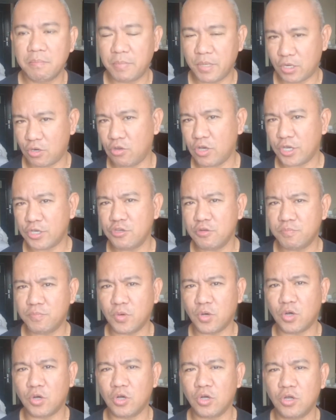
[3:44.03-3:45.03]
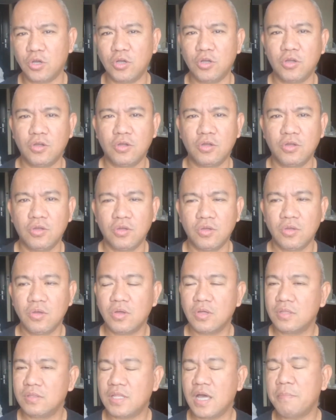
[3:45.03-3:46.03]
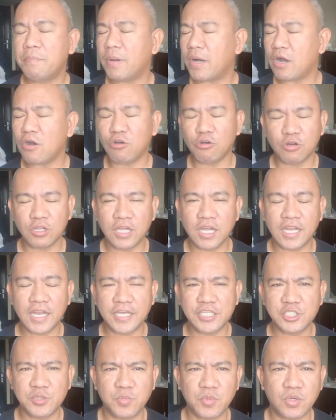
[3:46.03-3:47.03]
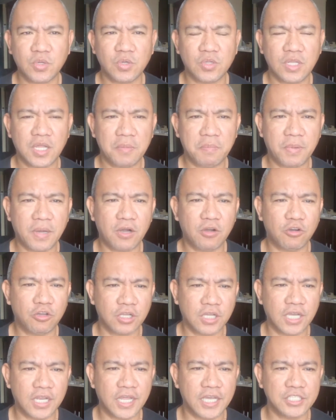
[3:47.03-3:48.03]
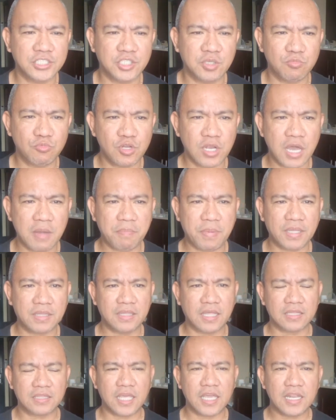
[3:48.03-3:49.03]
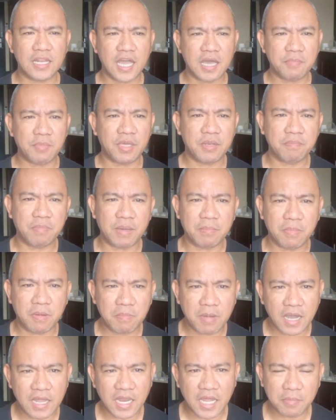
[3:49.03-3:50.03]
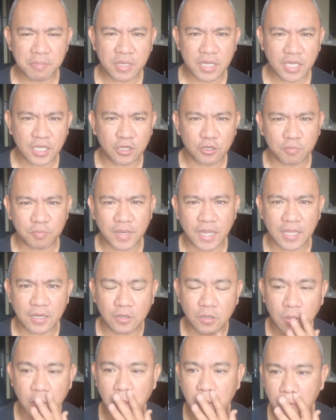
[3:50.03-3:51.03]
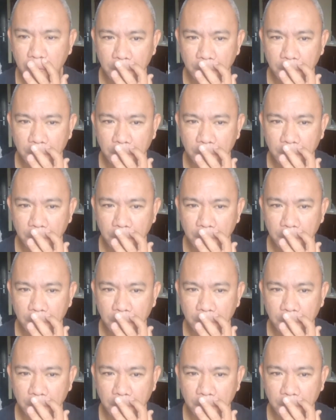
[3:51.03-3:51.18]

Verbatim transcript: Pero ngayon po, napaka-organized po, napaka-organized. Simula pagdating namin, pagbaba namin ng eroplano,